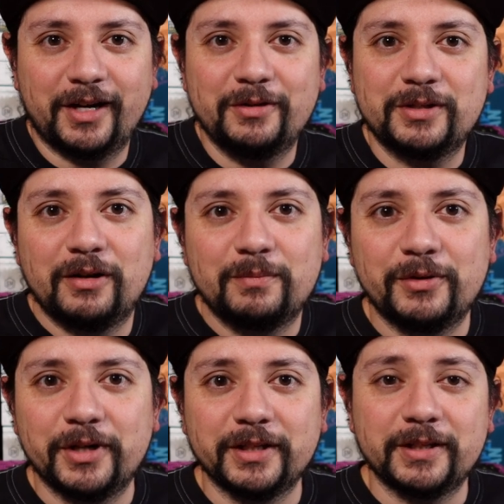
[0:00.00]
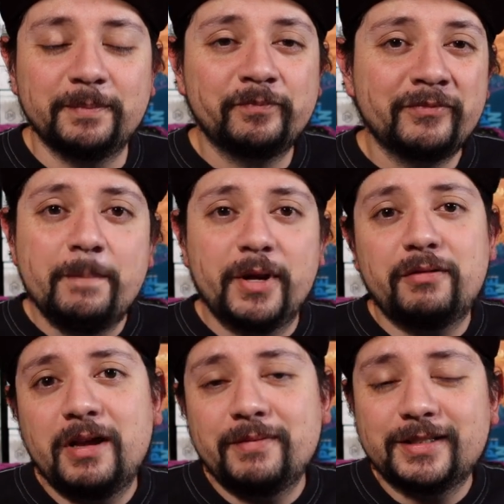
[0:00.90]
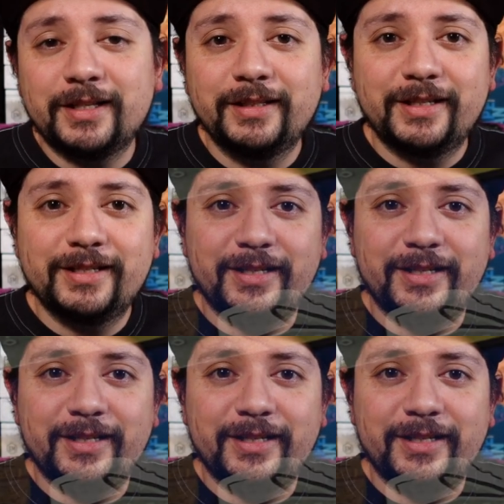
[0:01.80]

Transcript: terrenos al oponente pero hay bastante